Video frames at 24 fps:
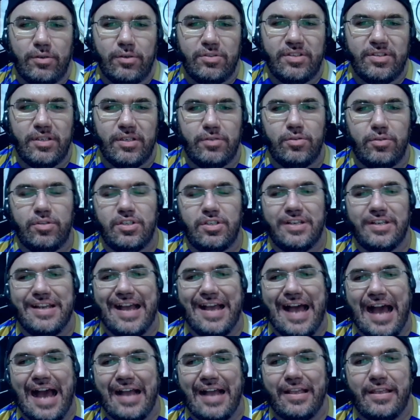O Santos
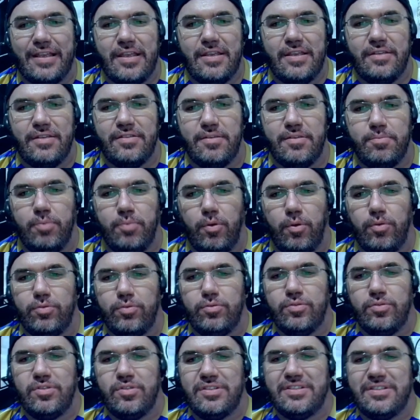chega a 15
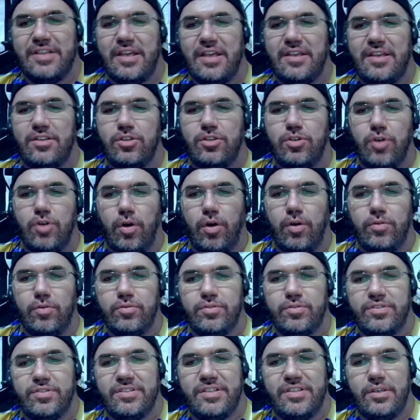pontos, 6
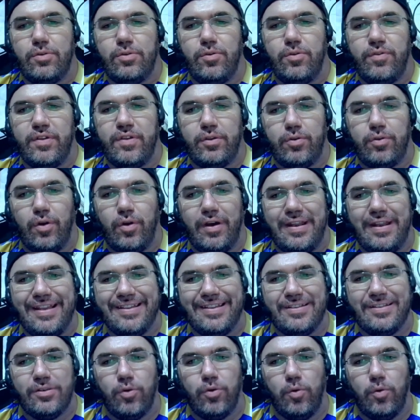jogos, 5 vitórias,